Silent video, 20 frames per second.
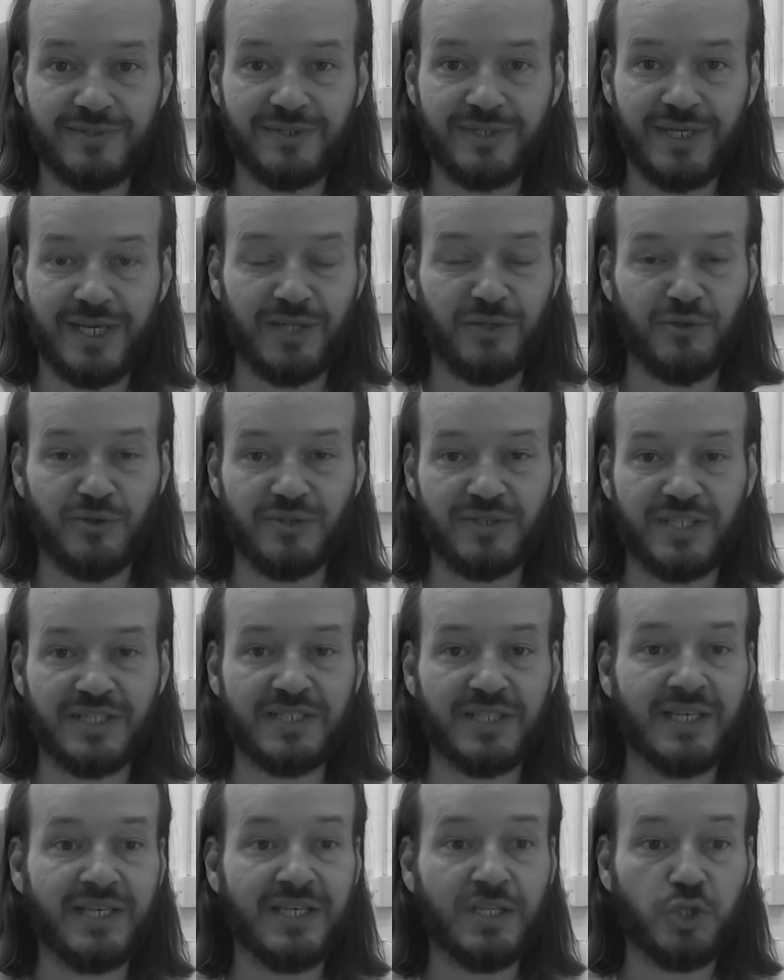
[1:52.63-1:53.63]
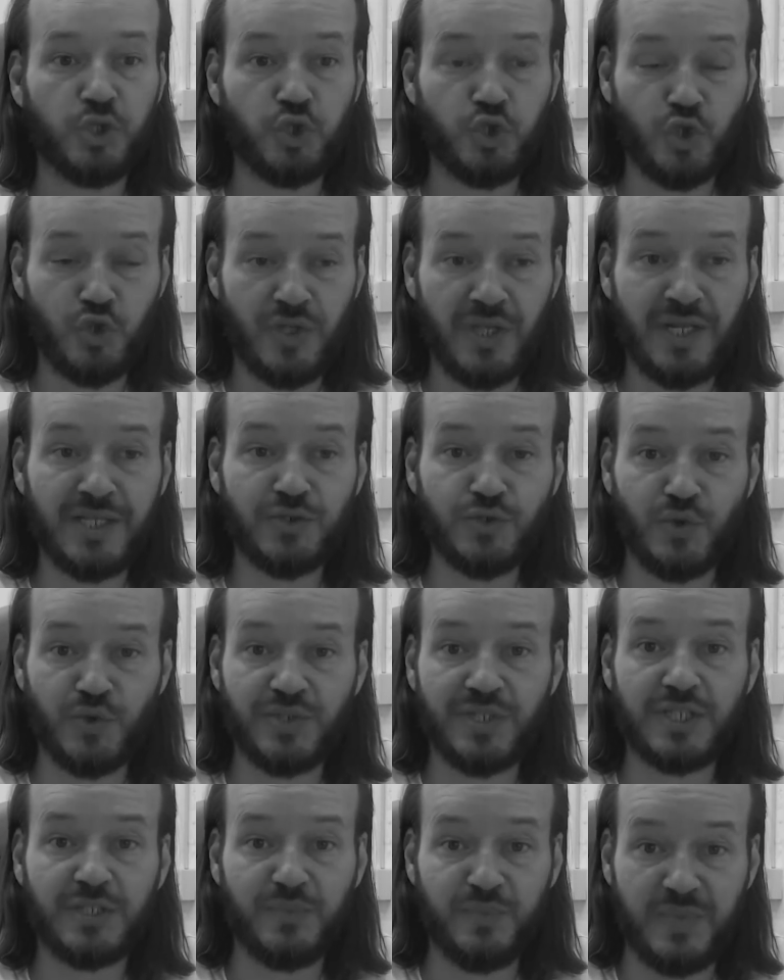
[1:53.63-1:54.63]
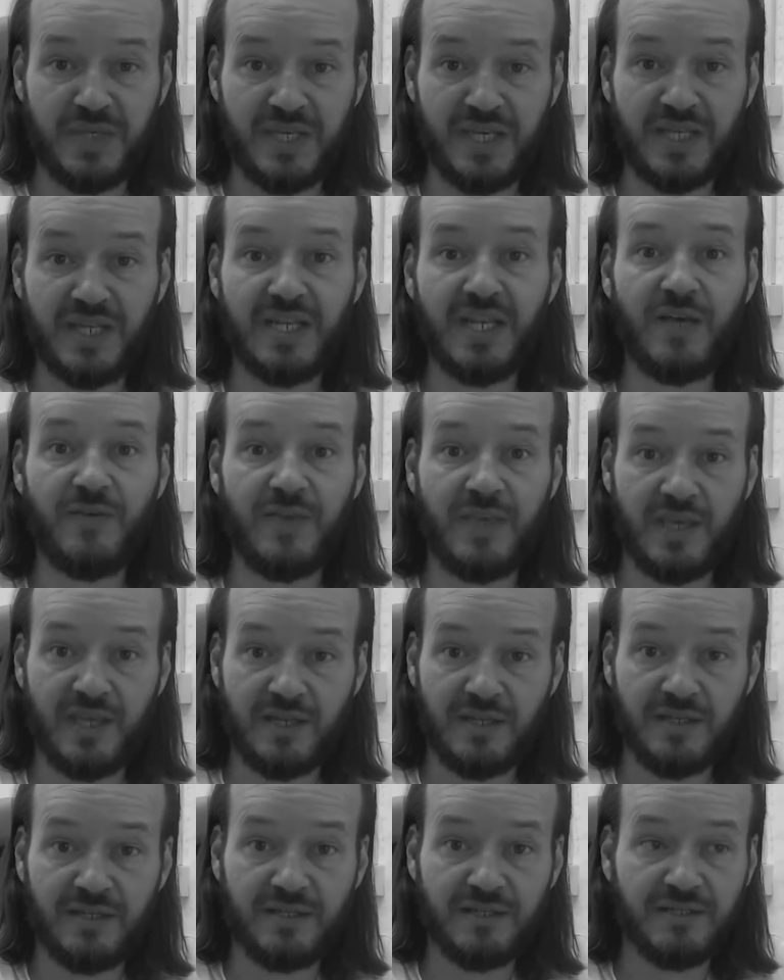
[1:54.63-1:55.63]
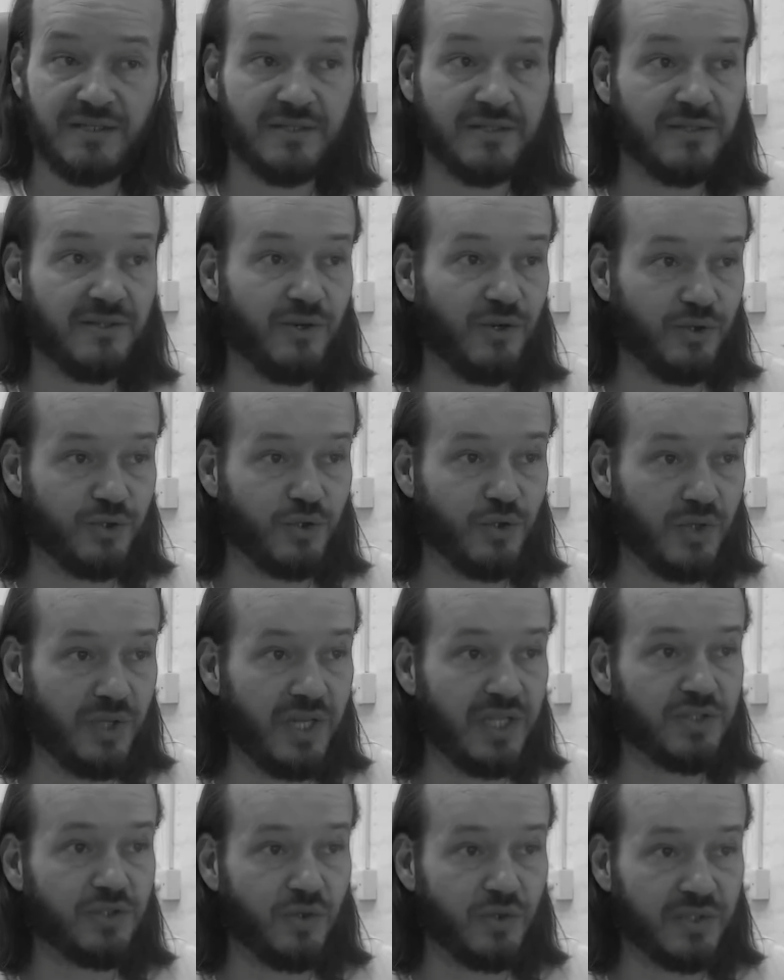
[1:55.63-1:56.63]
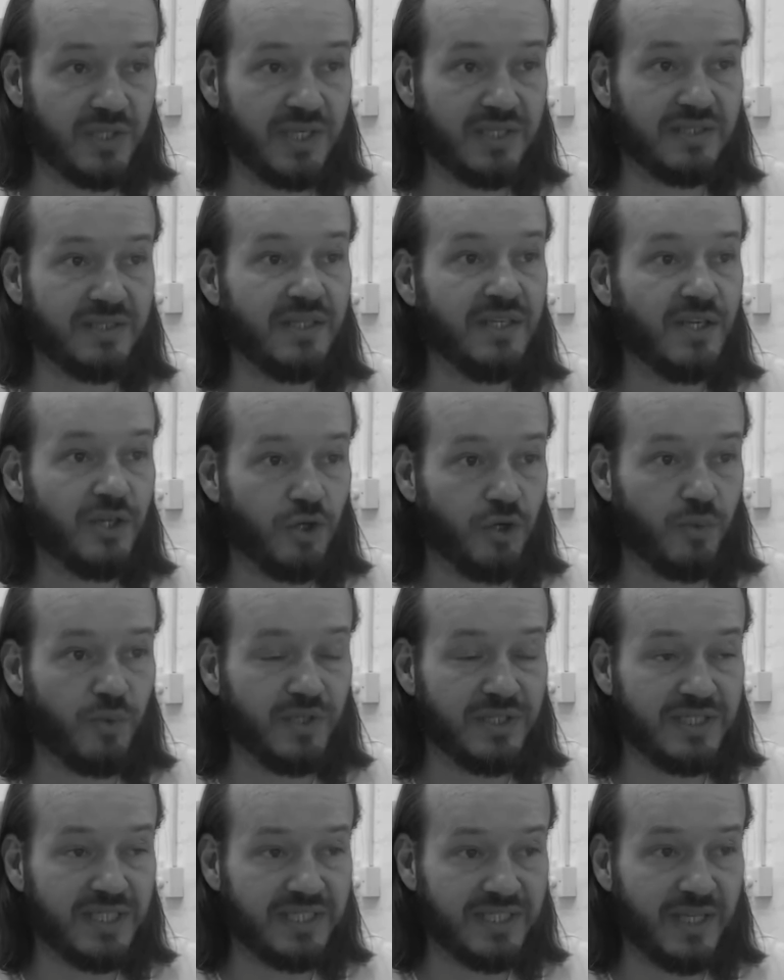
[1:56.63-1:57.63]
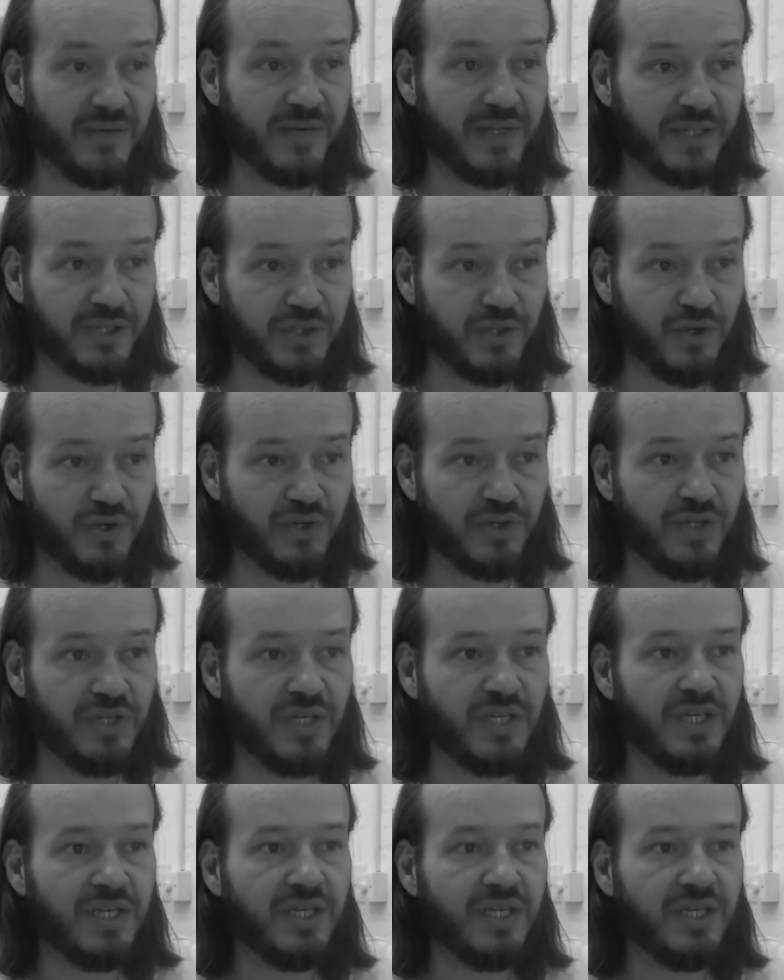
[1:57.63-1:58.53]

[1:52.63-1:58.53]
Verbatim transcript: Entonces, todas las cosas vienen a bien, o todas las cosas, como dice esta versión,